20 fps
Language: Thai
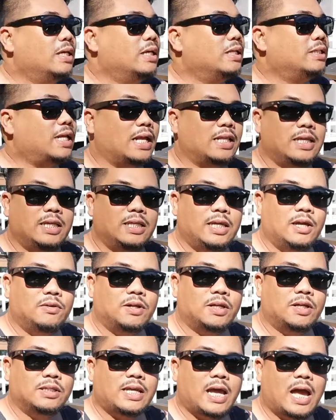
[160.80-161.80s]
สถานที่เที่ยว
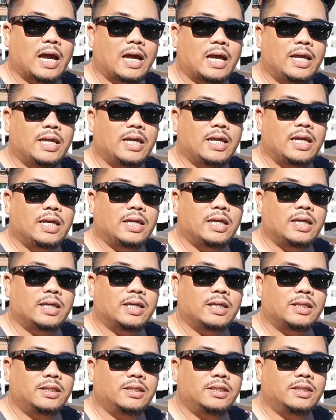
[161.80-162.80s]
ต่างๆ ให้
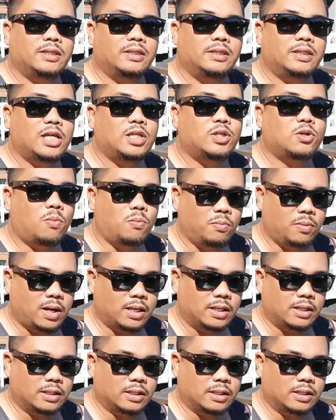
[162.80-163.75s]
ได้ชมกัน